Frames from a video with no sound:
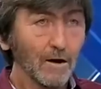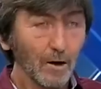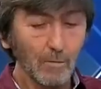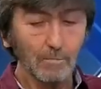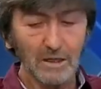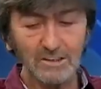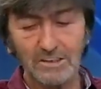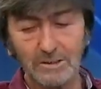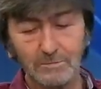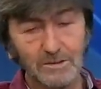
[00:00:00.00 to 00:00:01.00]
Ama maç
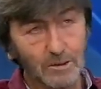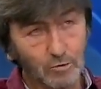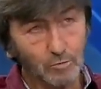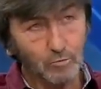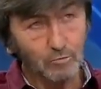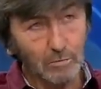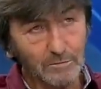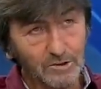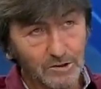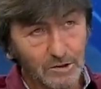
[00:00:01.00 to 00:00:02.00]
ritmini henüz
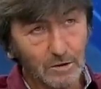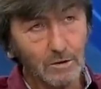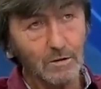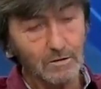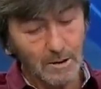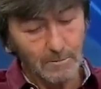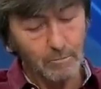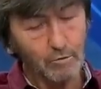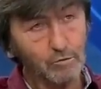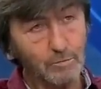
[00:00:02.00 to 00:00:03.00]
bulmamıştı.
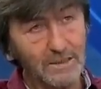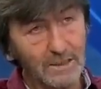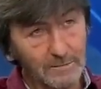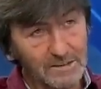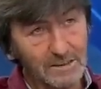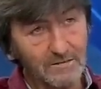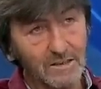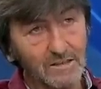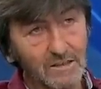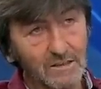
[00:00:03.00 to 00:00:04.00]
Temposu belli bir
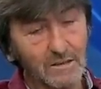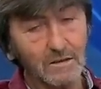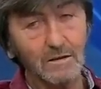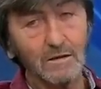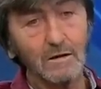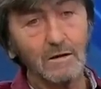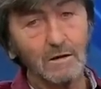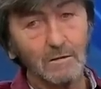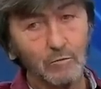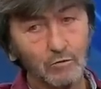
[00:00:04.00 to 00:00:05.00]
seviyedeydi.
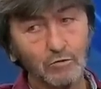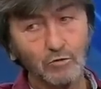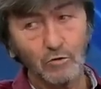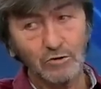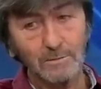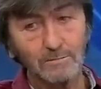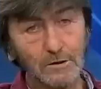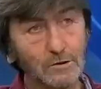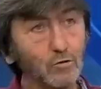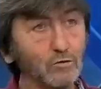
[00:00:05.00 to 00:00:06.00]
Bugün Josep de
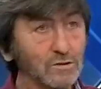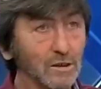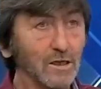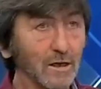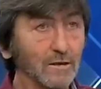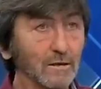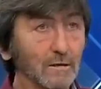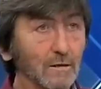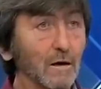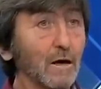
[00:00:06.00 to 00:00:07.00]
Souza yani
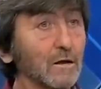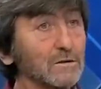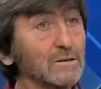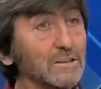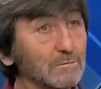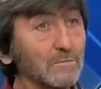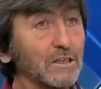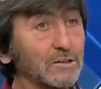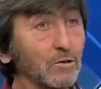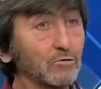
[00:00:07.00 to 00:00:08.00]
artık
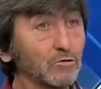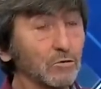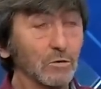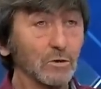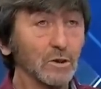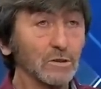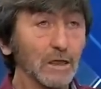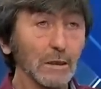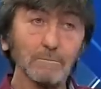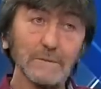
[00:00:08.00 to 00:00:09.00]
gitmeye çalışıyor.
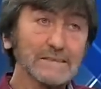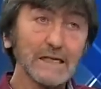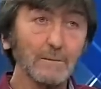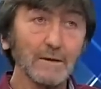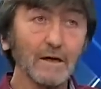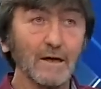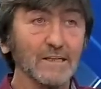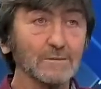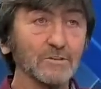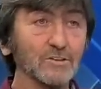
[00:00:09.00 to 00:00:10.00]
Yani mesela ben
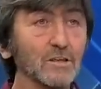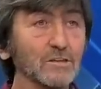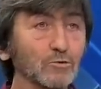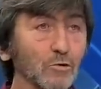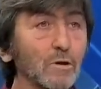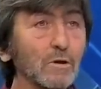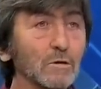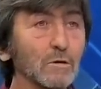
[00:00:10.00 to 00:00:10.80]
Ajax maçından sonra